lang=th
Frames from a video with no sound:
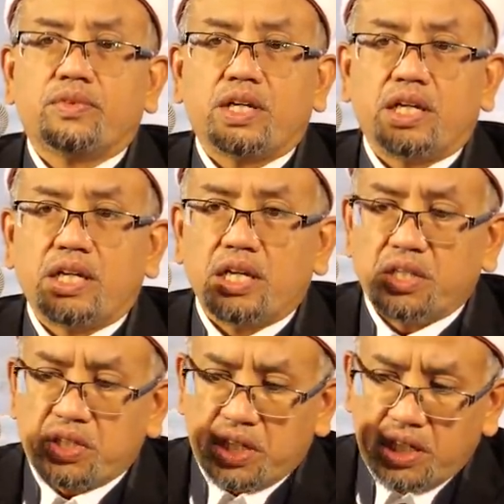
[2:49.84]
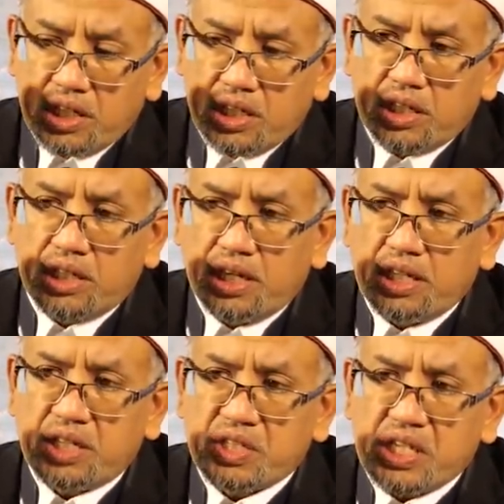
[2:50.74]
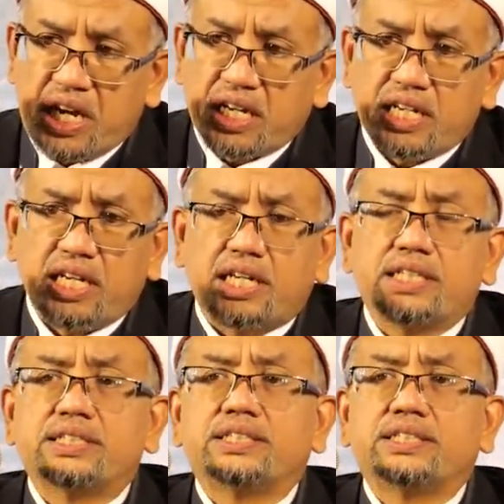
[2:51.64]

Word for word: ที่ได้ยินชื่อได้ยินเสียงกันเนี่ย